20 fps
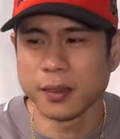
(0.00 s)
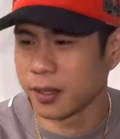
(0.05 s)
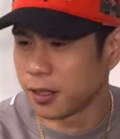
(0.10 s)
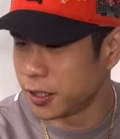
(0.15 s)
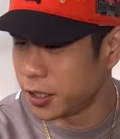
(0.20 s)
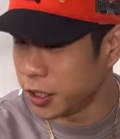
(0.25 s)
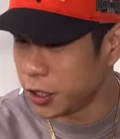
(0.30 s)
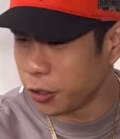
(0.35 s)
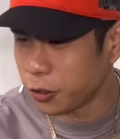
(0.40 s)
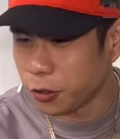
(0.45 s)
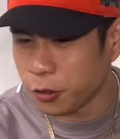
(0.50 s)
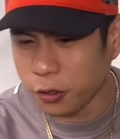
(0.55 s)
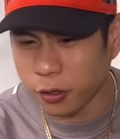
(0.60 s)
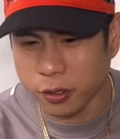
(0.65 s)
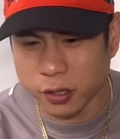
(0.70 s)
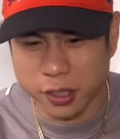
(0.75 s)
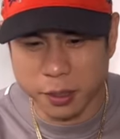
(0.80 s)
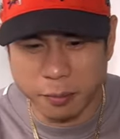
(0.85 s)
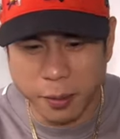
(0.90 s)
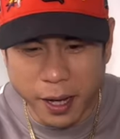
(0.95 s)
Si Ro,
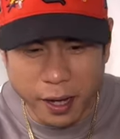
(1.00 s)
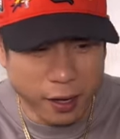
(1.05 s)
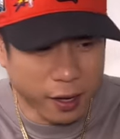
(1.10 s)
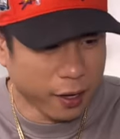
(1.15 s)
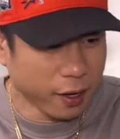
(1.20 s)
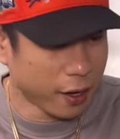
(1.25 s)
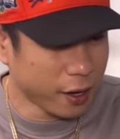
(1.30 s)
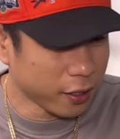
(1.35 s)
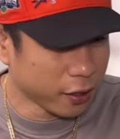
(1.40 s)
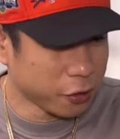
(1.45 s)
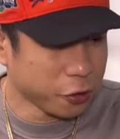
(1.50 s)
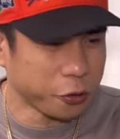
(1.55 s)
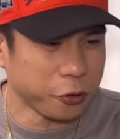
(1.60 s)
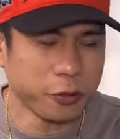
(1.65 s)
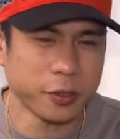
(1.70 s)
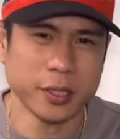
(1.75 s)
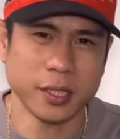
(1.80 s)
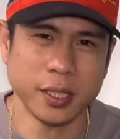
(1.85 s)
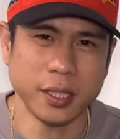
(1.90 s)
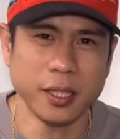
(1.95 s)
si Baccarat,
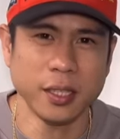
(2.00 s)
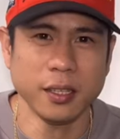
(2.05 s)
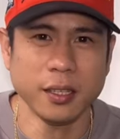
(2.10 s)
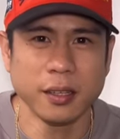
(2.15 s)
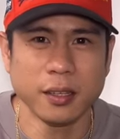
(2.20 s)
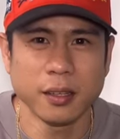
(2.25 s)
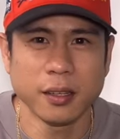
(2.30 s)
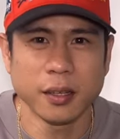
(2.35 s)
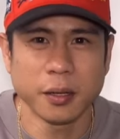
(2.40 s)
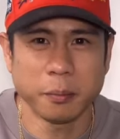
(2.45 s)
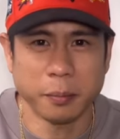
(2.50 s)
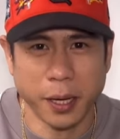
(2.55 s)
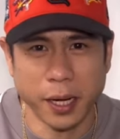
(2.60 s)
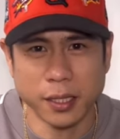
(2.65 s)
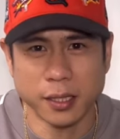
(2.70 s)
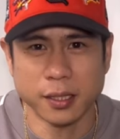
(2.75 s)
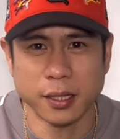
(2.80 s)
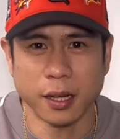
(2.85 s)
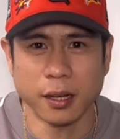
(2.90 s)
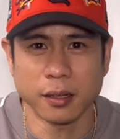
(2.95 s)
o si
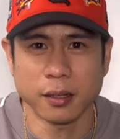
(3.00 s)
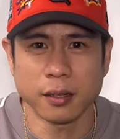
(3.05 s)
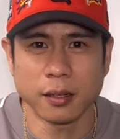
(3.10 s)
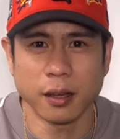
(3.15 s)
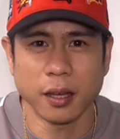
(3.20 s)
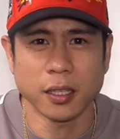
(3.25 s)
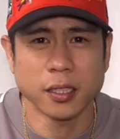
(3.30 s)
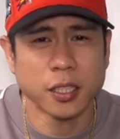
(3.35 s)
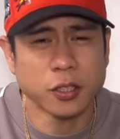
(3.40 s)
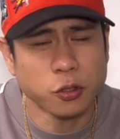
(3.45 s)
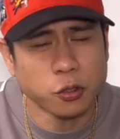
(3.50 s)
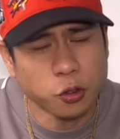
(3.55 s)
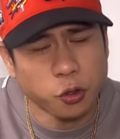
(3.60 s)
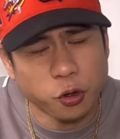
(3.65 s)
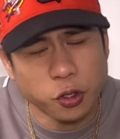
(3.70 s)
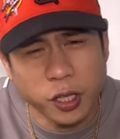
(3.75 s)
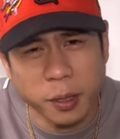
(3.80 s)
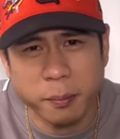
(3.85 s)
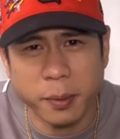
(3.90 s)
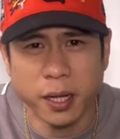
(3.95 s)
Price Tag? Kasi
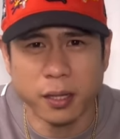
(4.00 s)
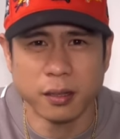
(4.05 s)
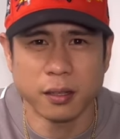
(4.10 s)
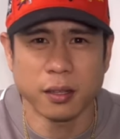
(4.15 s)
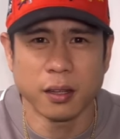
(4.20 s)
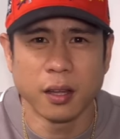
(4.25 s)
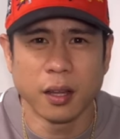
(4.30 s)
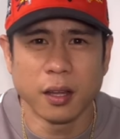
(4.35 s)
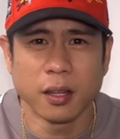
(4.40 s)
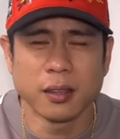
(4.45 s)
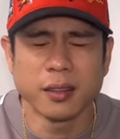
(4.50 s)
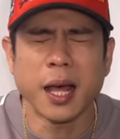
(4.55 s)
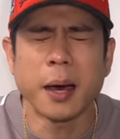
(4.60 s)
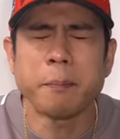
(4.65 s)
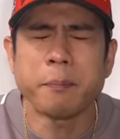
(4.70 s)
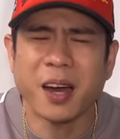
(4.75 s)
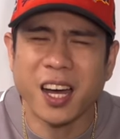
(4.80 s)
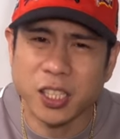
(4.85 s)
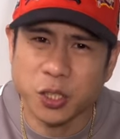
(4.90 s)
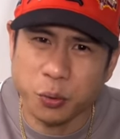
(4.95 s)
alam naman,
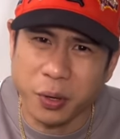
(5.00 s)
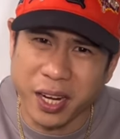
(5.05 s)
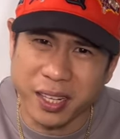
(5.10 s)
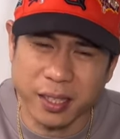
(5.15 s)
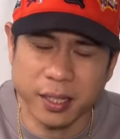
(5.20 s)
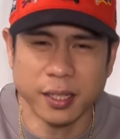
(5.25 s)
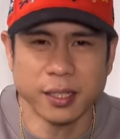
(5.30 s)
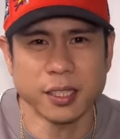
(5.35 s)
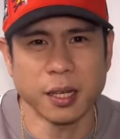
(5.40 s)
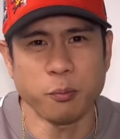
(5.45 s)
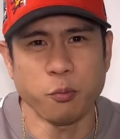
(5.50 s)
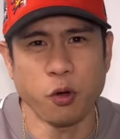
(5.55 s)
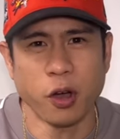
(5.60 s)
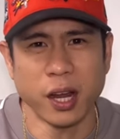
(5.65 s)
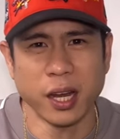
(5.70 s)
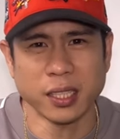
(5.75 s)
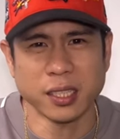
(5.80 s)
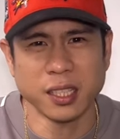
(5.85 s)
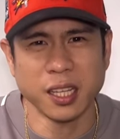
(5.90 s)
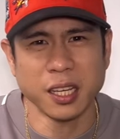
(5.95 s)
napakaswerte ni Sam
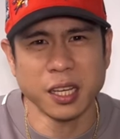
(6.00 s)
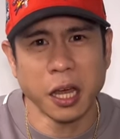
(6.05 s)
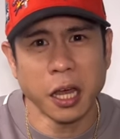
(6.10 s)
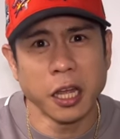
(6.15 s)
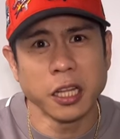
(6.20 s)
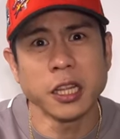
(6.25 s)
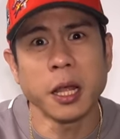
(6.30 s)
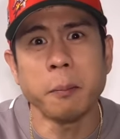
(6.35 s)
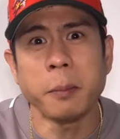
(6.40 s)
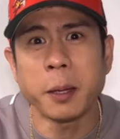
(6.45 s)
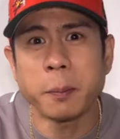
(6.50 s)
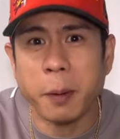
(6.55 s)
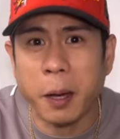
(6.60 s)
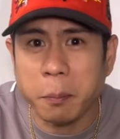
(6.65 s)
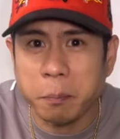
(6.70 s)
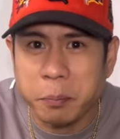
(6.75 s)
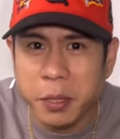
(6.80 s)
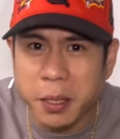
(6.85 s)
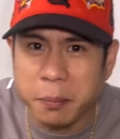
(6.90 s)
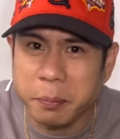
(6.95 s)
Walastik na may
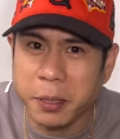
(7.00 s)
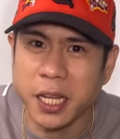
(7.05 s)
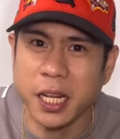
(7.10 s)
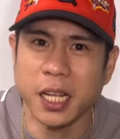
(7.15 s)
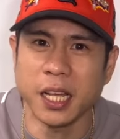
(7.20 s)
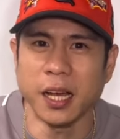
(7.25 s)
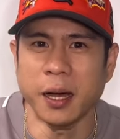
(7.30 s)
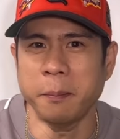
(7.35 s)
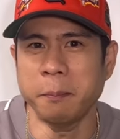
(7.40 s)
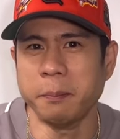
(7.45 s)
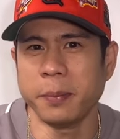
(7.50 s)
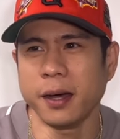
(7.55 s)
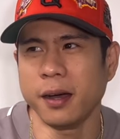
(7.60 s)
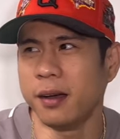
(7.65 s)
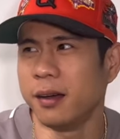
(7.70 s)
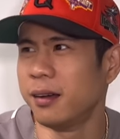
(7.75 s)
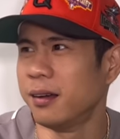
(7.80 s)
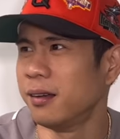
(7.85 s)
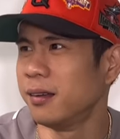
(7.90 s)
pagpipilian pa.